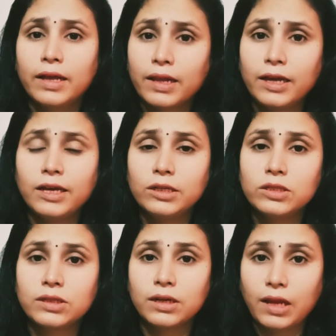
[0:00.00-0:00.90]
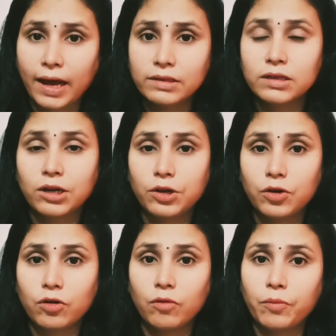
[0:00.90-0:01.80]
நிறைய யங்ஸ்டர் டான்ஸ்
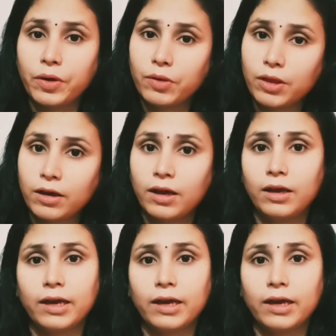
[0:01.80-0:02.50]
ஆடிட்டு இருக்கும் போதே